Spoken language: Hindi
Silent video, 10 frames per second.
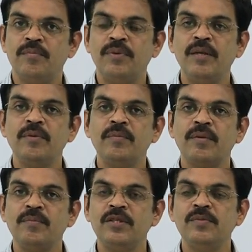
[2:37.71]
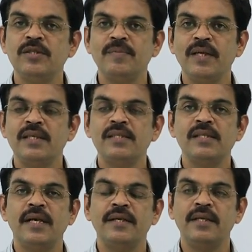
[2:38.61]
फिर भी मैं बीच बीच में
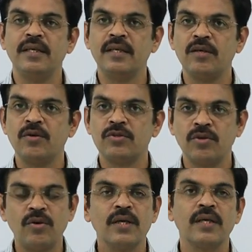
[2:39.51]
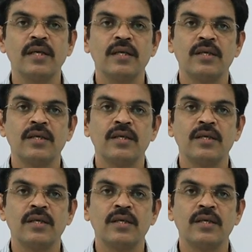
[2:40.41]
एन e को छोड़ के